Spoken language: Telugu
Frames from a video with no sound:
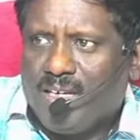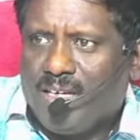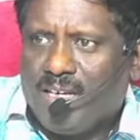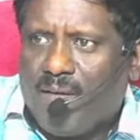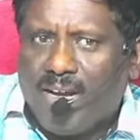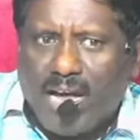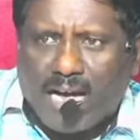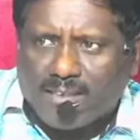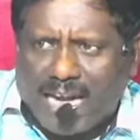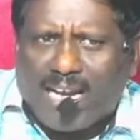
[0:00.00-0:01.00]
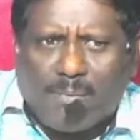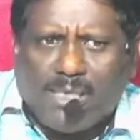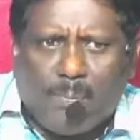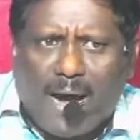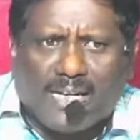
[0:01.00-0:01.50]
ఏమండి చాలామంది
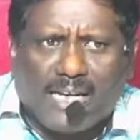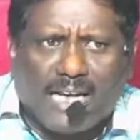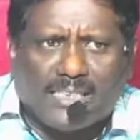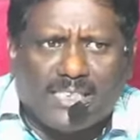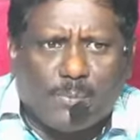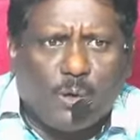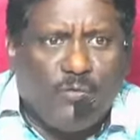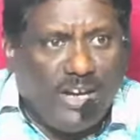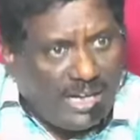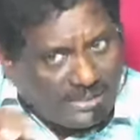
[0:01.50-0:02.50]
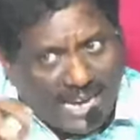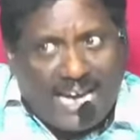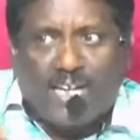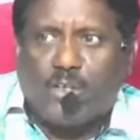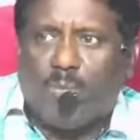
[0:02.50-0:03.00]
పాటలు రాసేటప్పుడు వీళ్ళ
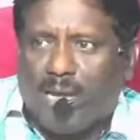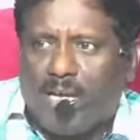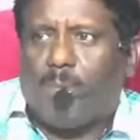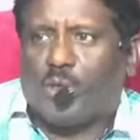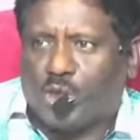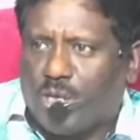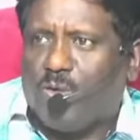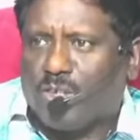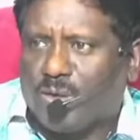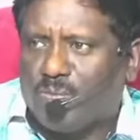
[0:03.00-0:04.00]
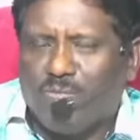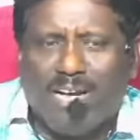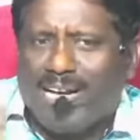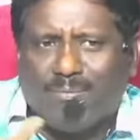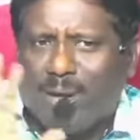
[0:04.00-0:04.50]
టాలెంట్ను బయలుపరుస్తూ ఉంటారు
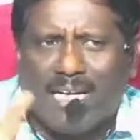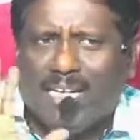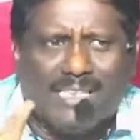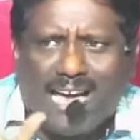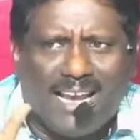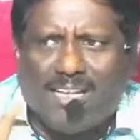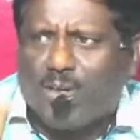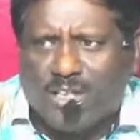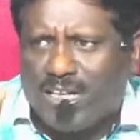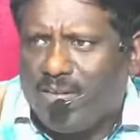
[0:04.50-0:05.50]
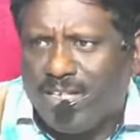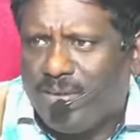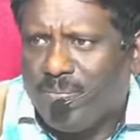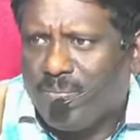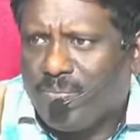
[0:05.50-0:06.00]
వీళ్ళ మా నీ టాలెంట్ ఎవడికి కావాలి
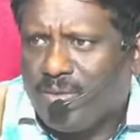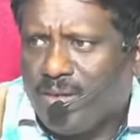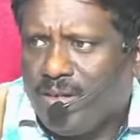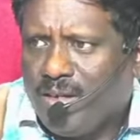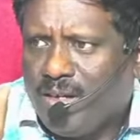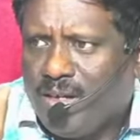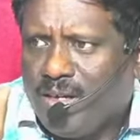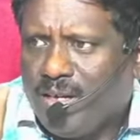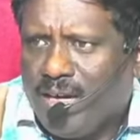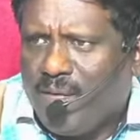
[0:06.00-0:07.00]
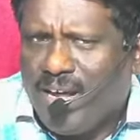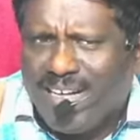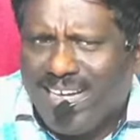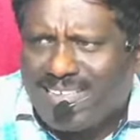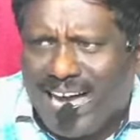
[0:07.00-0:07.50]
ఏమండి
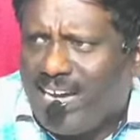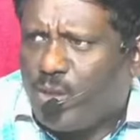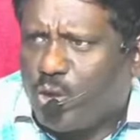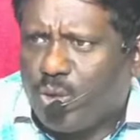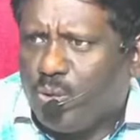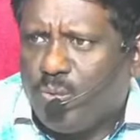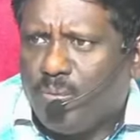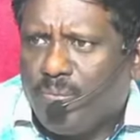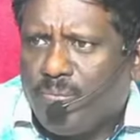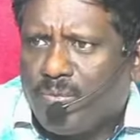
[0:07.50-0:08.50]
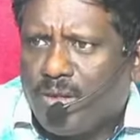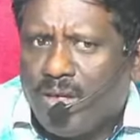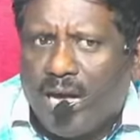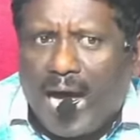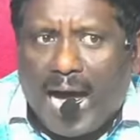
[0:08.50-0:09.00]
నీ టాలెంట్ వద్దు
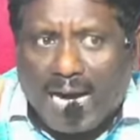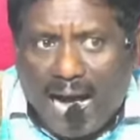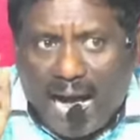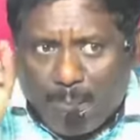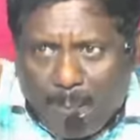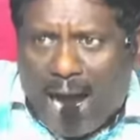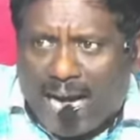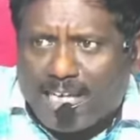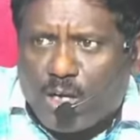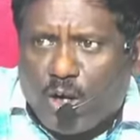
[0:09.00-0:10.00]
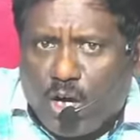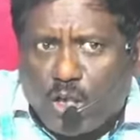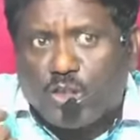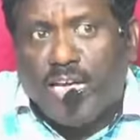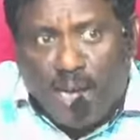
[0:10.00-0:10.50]
ఆ పాటలో
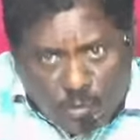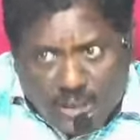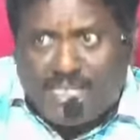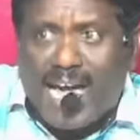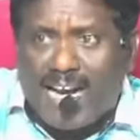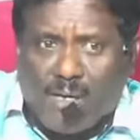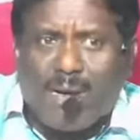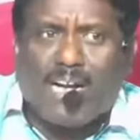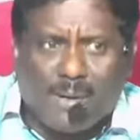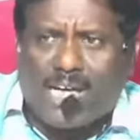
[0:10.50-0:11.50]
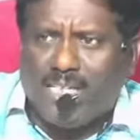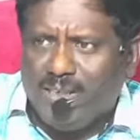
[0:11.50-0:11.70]
దేవుని టాలెంట్ బయటపడాలి